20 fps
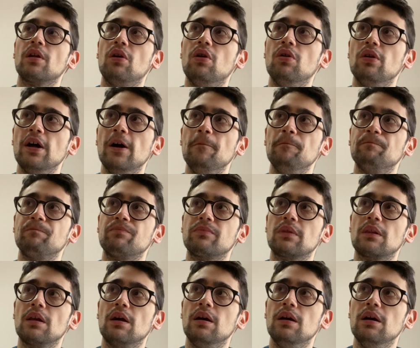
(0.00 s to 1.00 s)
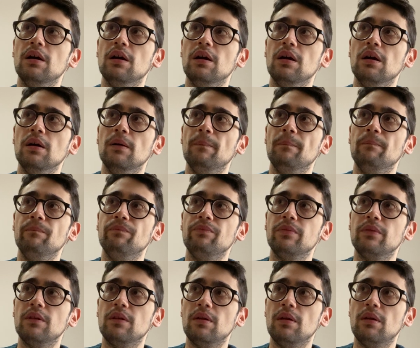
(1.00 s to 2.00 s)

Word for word: Ora, ehm,